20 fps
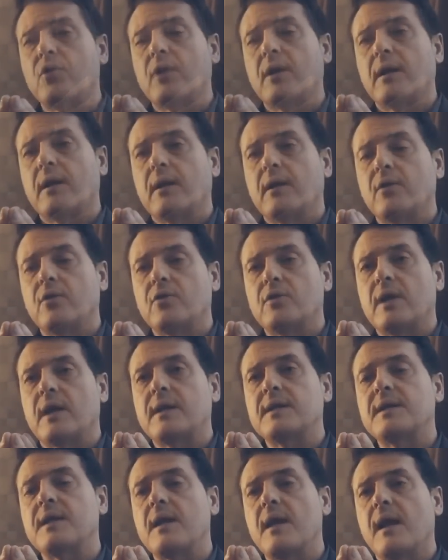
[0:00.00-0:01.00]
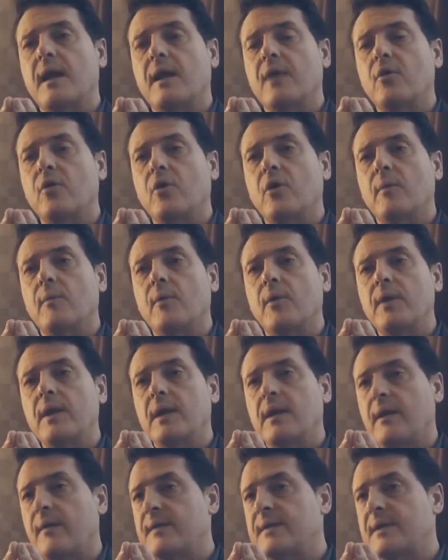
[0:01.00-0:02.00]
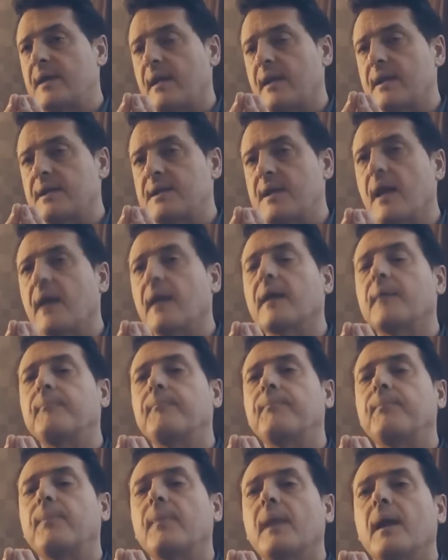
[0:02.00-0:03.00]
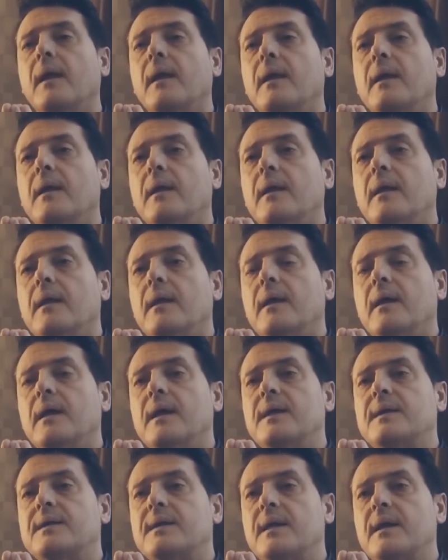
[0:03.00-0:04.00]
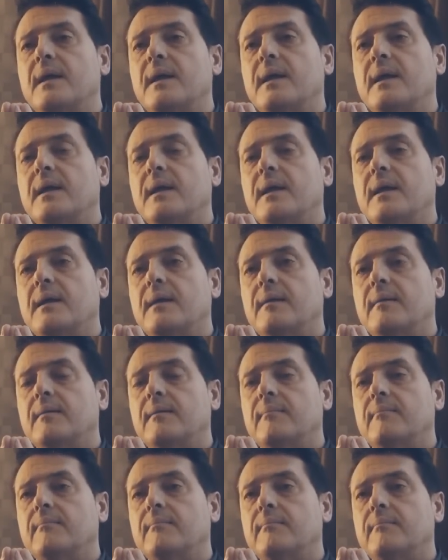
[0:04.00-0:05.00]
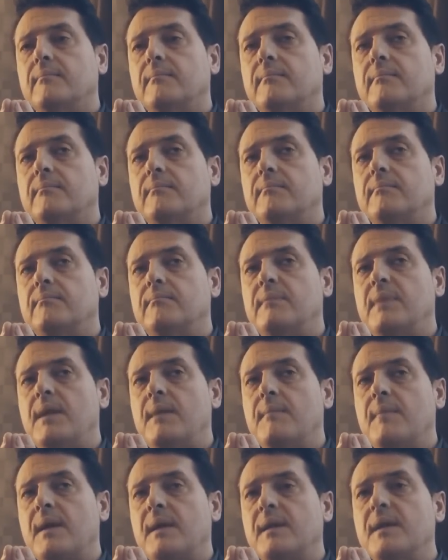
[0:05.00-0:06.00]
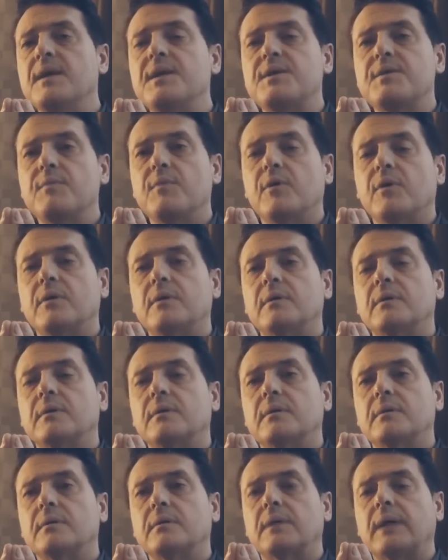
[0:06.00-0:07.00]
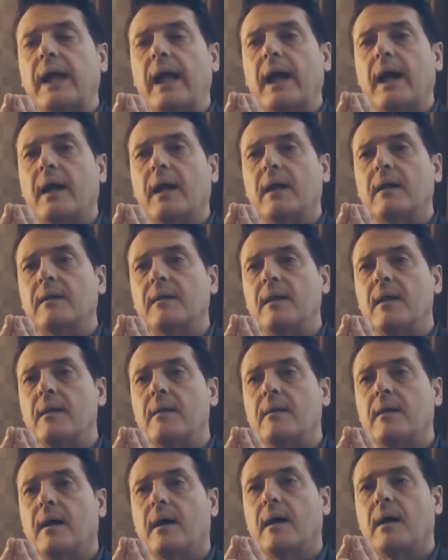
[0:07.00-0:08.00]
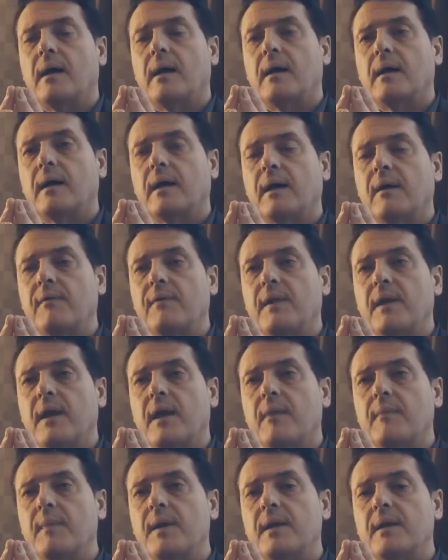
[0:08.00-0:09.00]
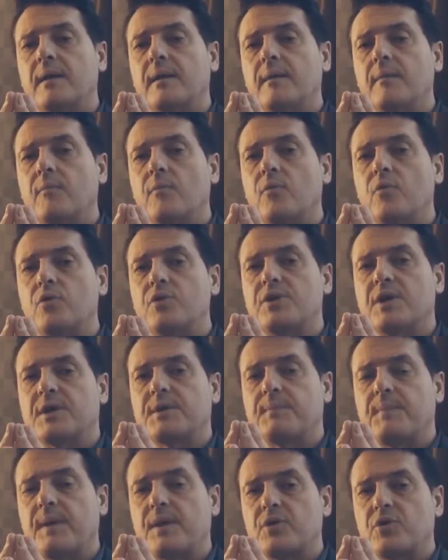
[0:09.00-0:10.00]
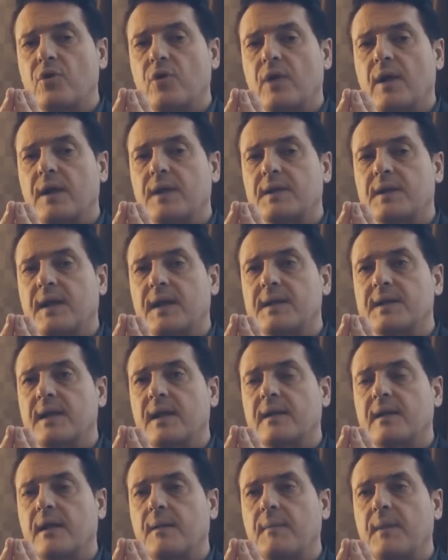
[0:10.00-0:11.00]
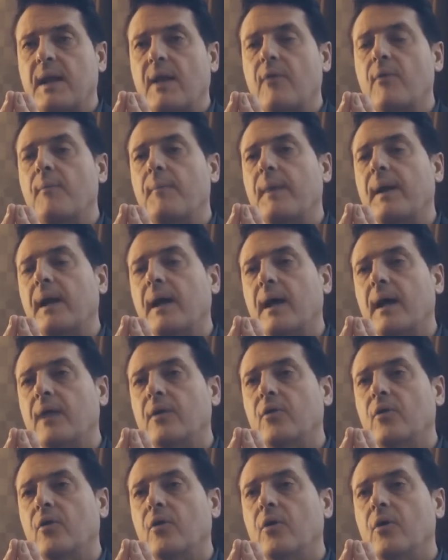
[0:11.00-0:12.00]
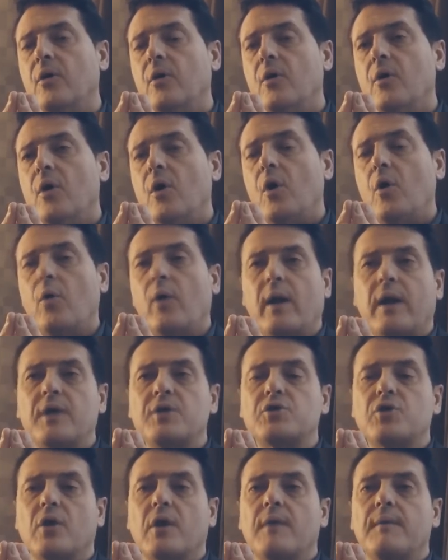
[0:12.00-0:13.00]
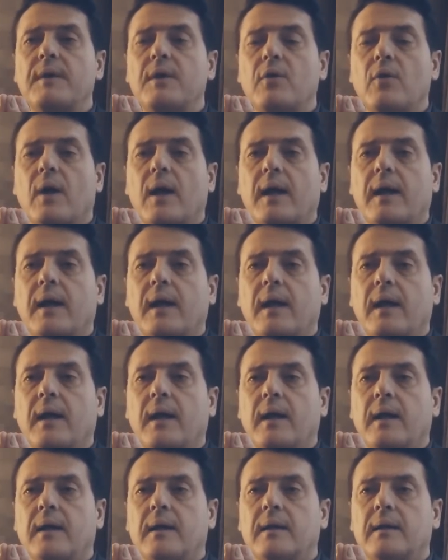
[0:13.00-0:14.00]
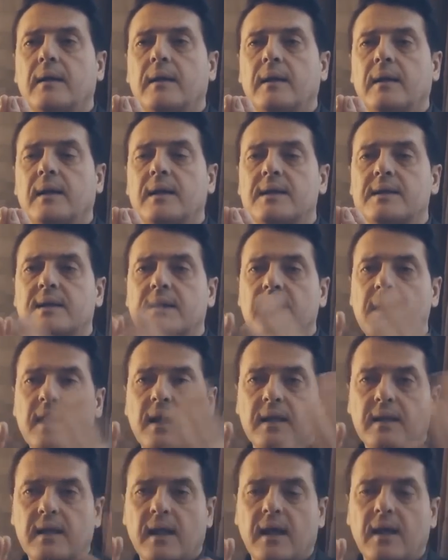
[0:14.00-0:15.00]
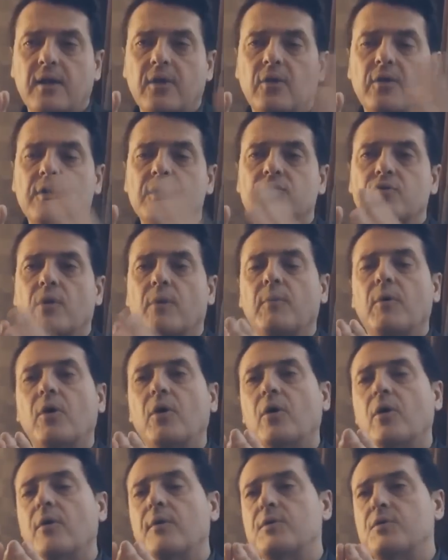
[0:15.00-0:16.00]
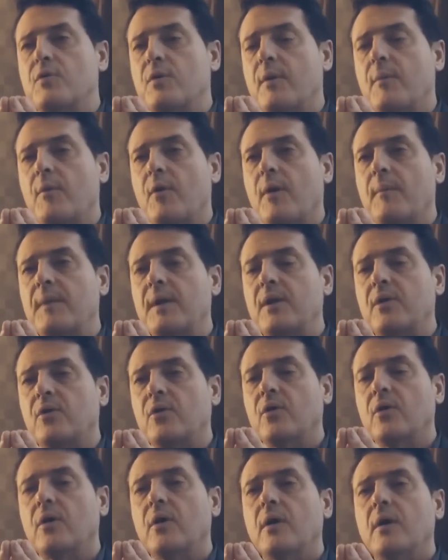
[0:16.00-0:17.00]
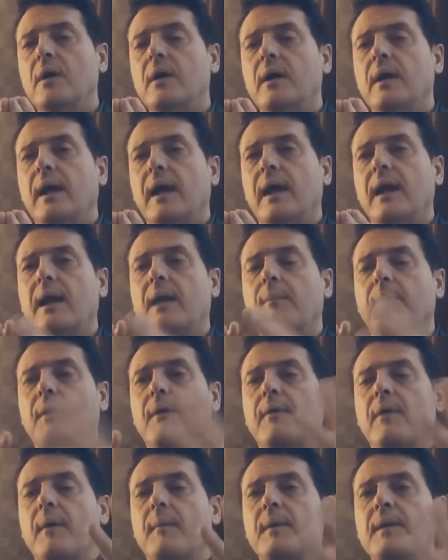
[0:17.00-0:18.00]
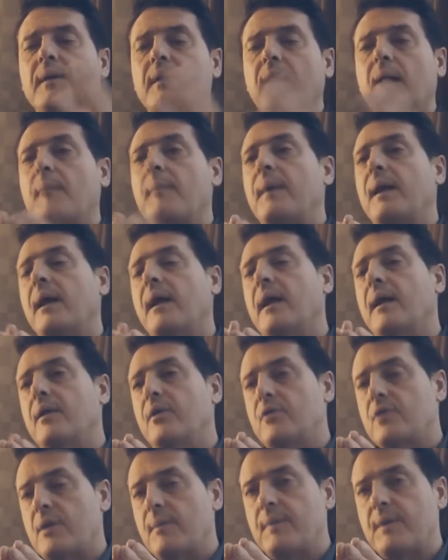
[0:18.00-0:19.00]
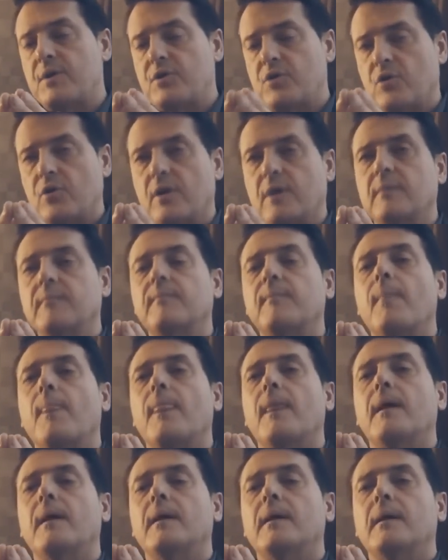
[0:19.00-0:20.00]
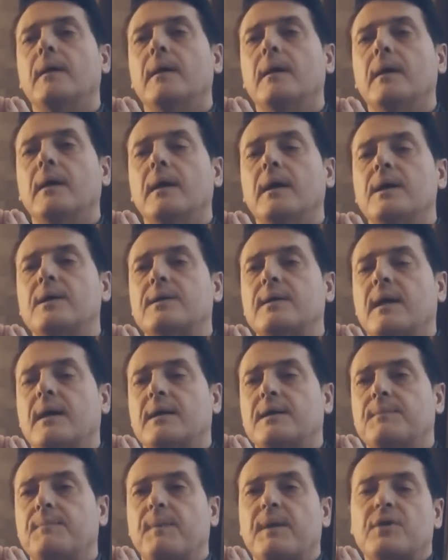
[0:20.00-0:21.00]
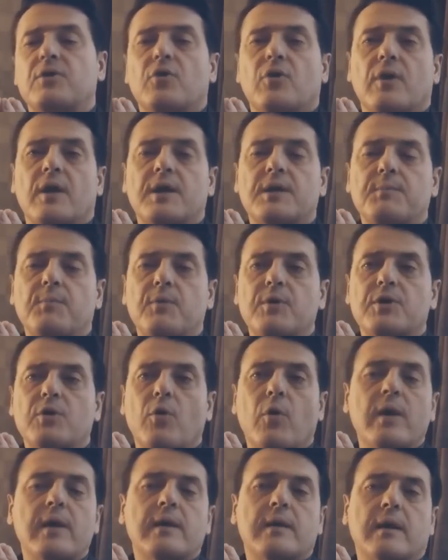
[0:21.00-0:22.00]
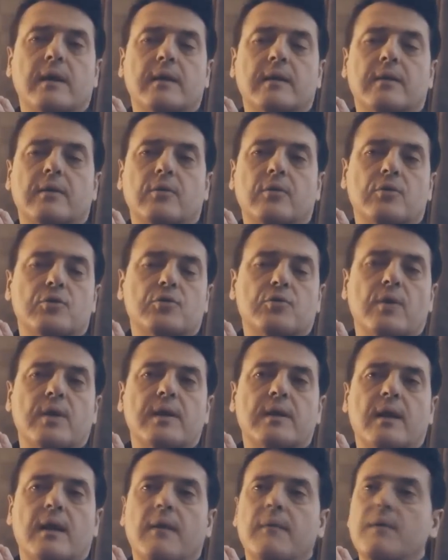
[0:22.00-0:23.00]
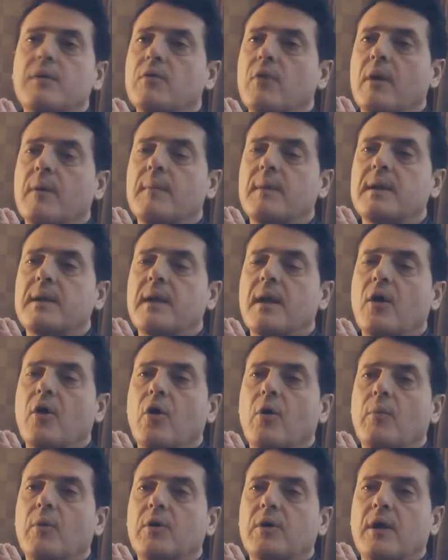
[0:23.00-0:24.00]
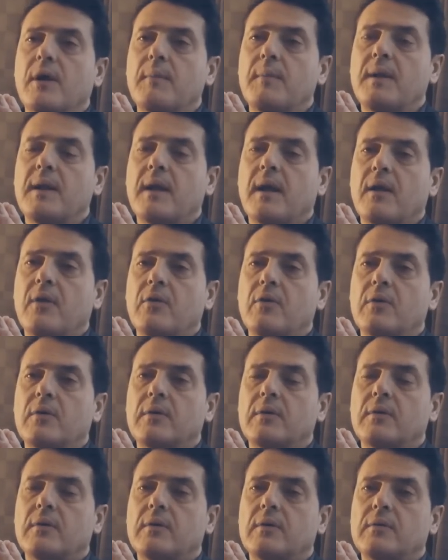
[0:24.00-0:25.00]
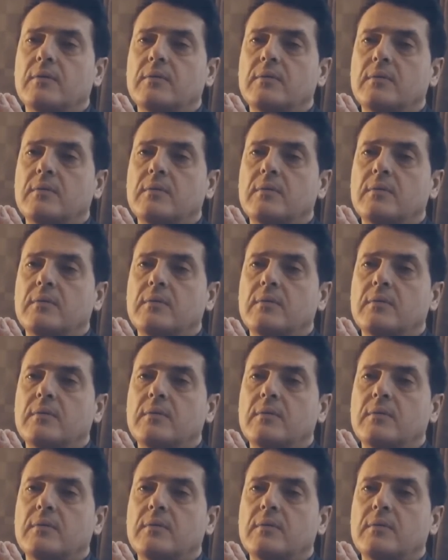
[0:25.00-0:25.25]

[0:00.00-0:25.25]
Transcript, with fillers: persona nos la han señalado como digna de ser deseada. Ese mimetismo que garantiza que finalmente muchas personas que se han terminado emparejando lo han hecho debido a que el destinatario de su amor o de su enamoramiento era previamente la pareja de otra persona, esas personas pues cuentan o nos cuentan habitualmente cómo terminaron